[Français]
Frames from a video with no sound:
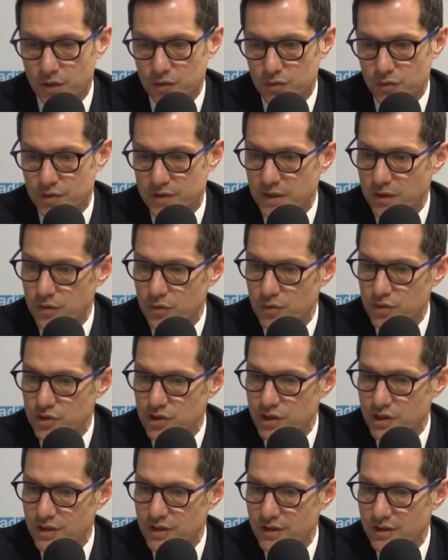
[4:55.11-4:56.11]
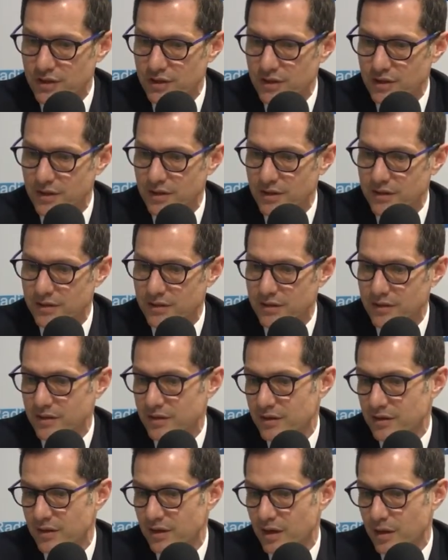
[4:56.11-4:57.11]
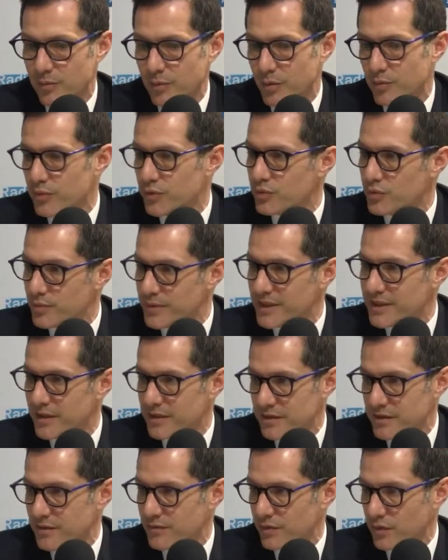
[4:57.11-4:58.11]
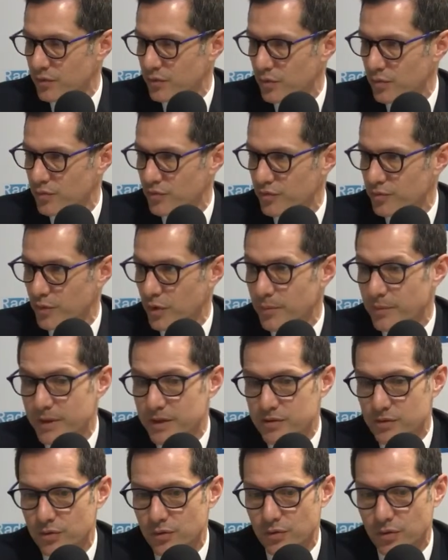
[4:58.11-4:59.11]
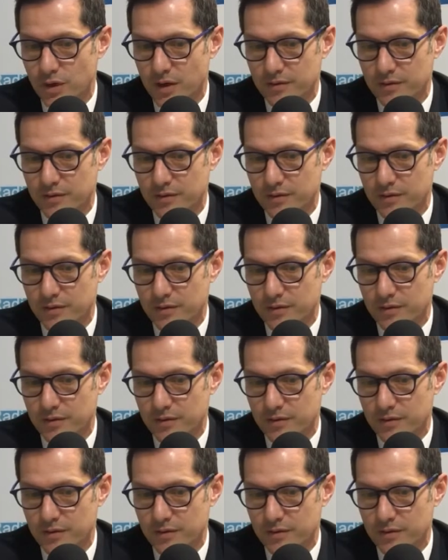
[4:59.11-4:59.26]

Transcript: je dois dire que j'ai été un peu plus dubitatif quant au mouvement parce que,